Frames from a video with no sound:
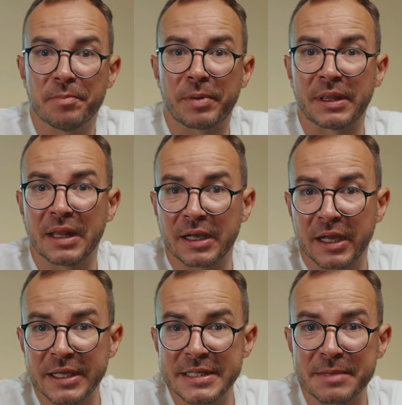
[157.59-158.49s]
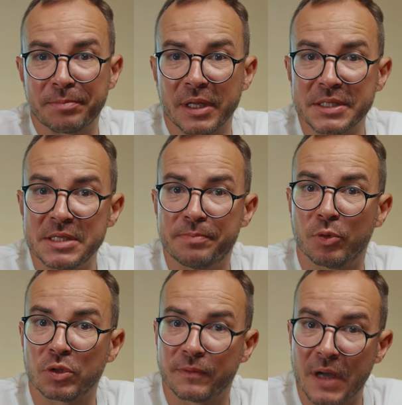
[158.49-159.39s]
предлагается платить
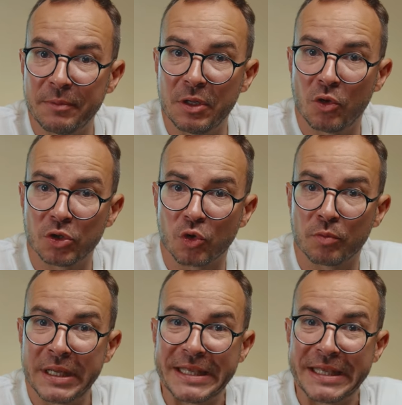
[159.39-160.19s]
по 2 миллиона рублей